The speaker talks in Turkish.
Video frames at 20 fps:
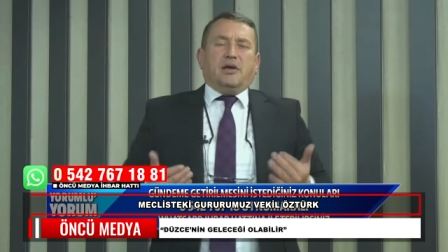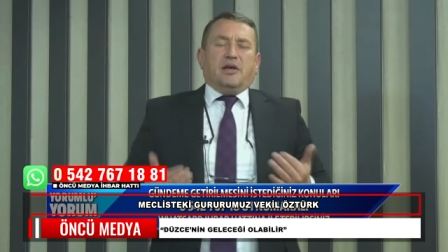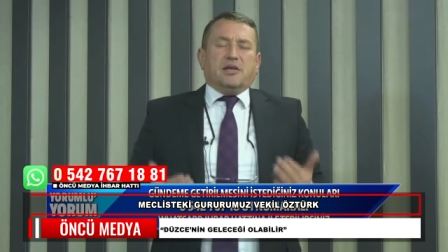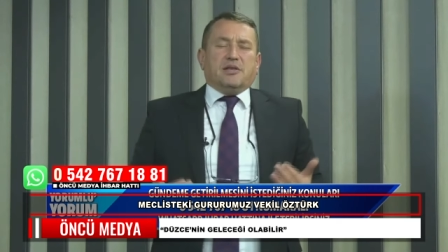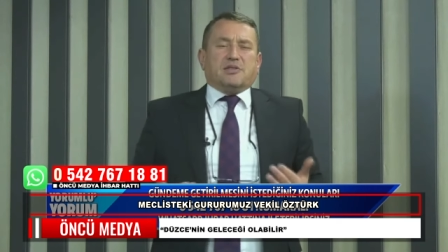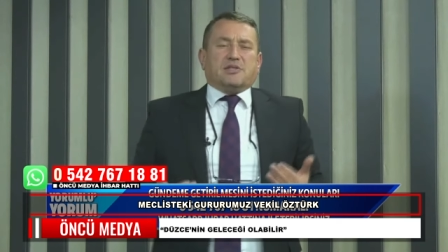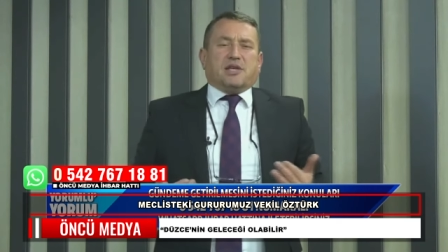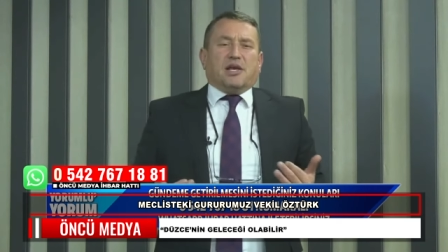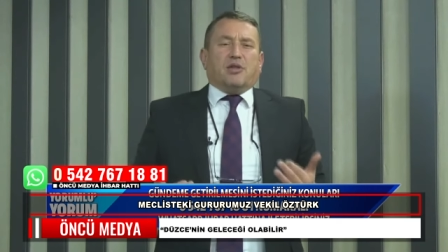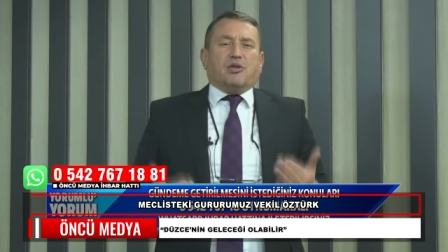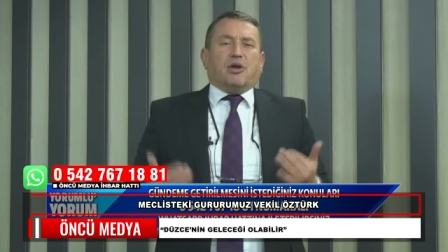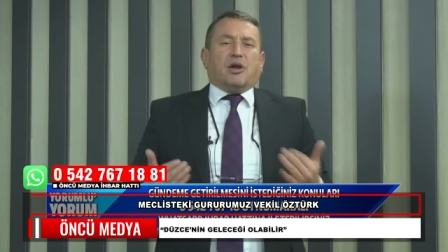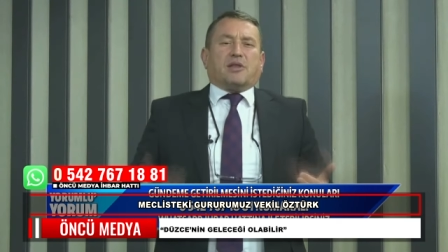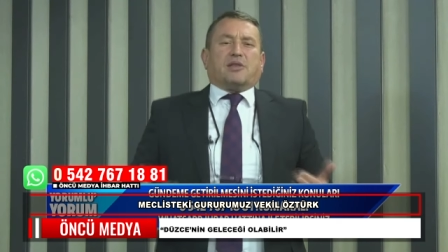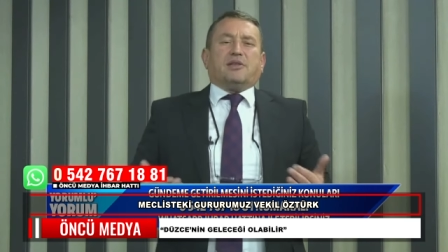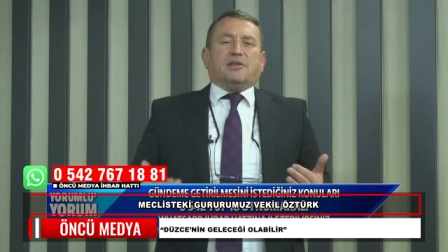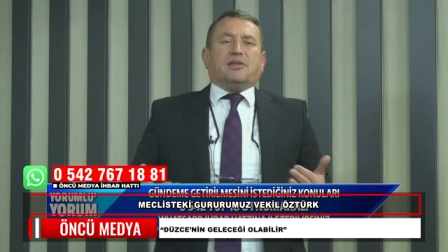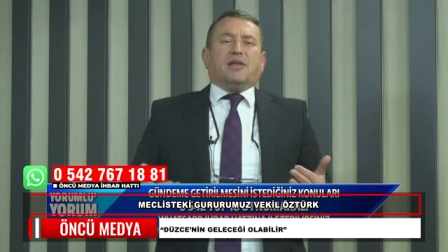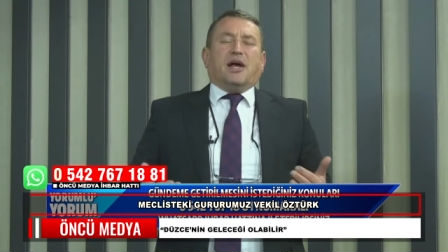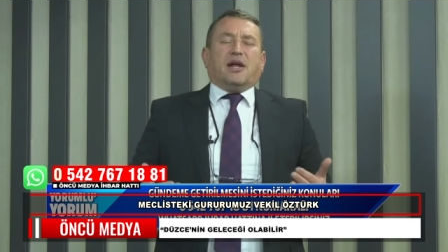insan olarak
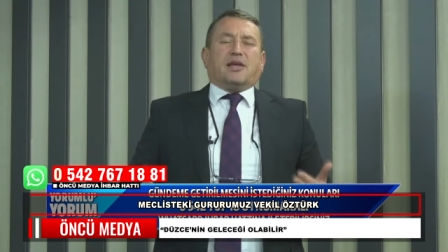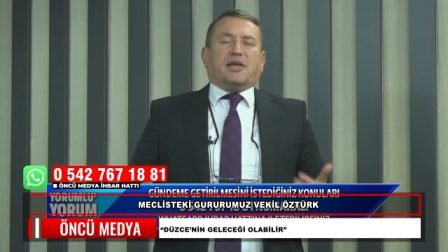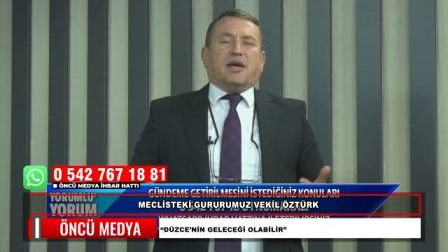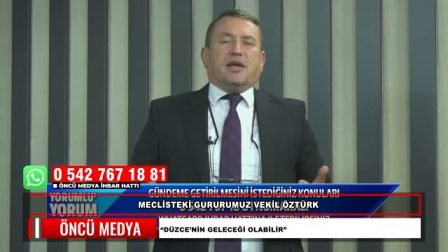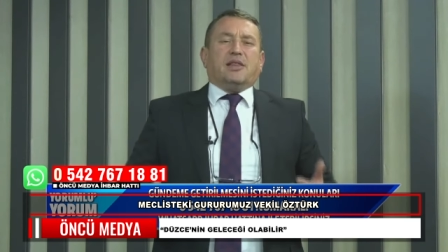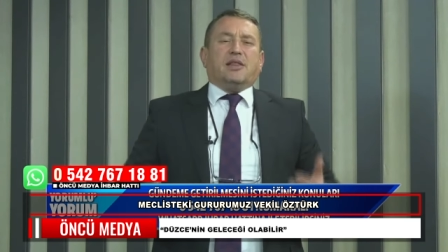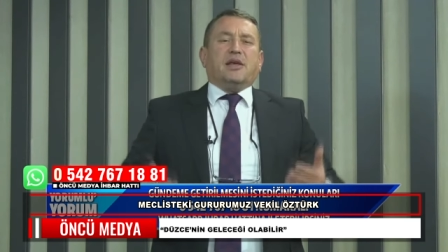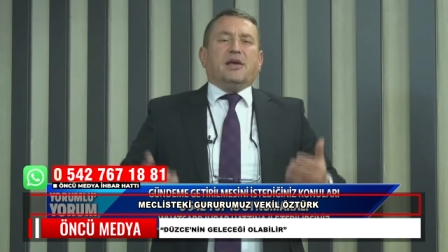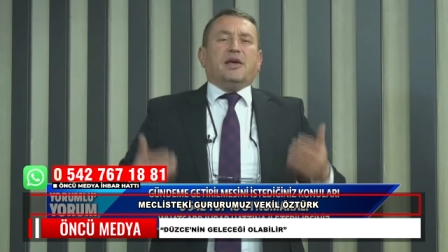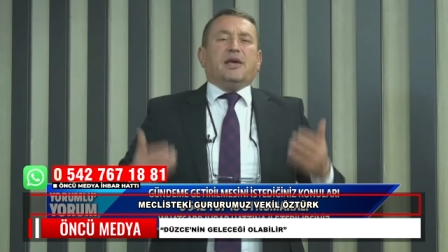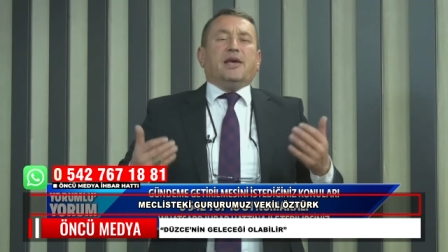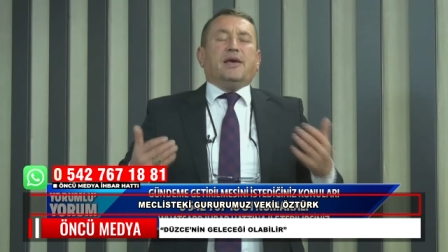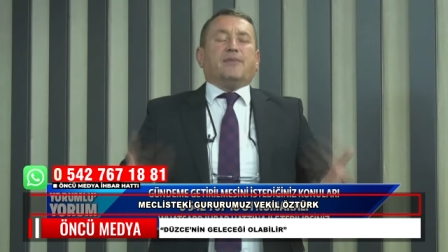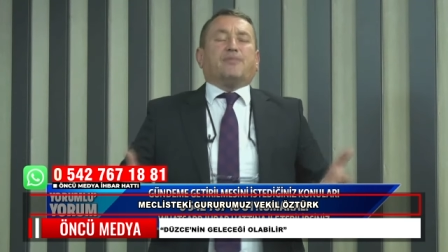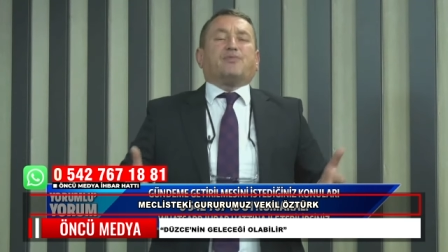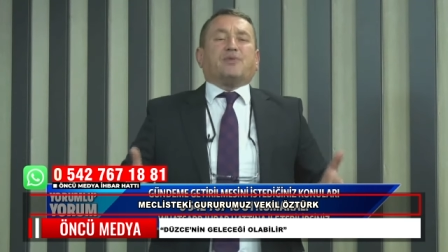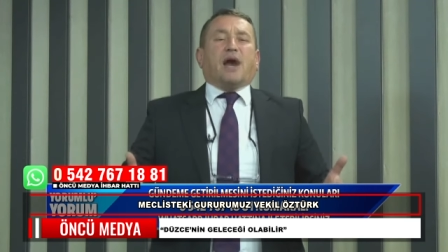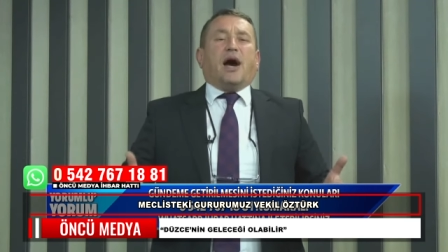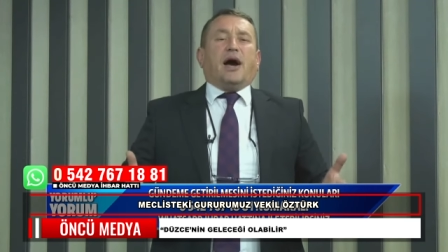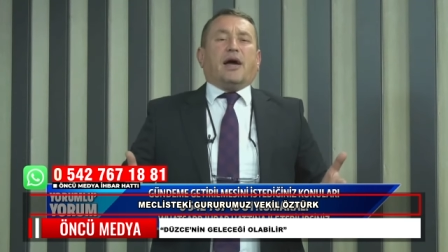dinlerken
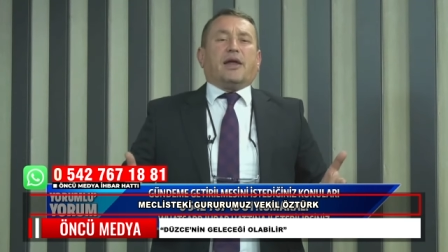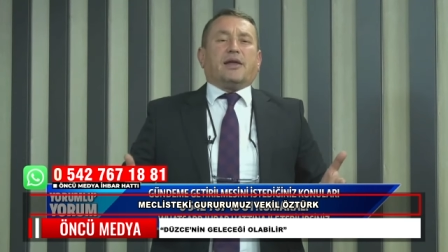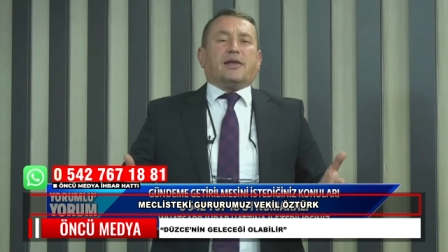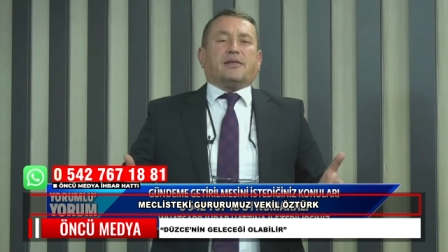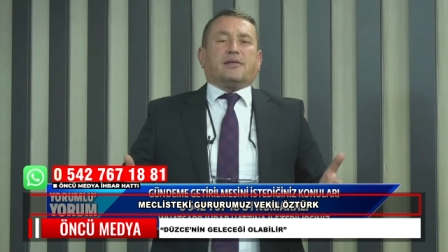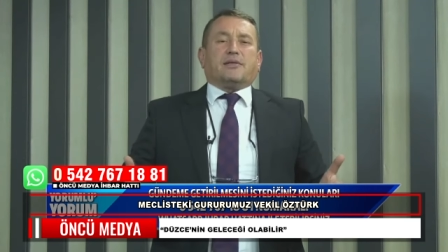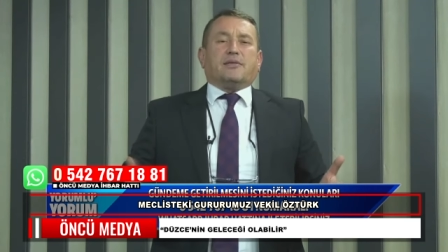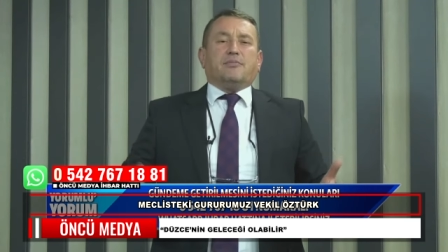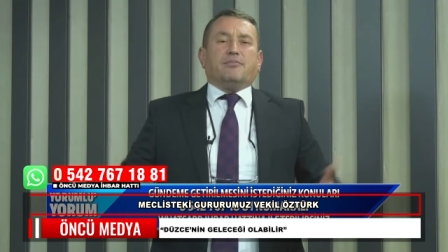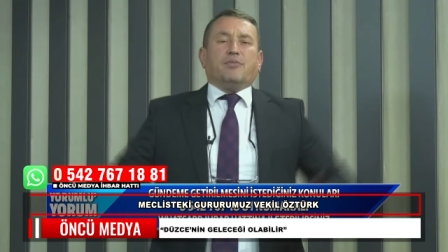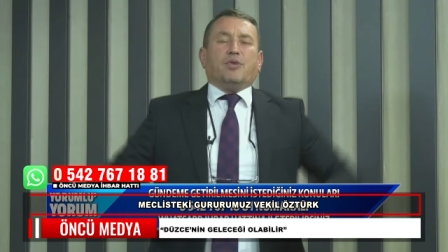iftihar ettim.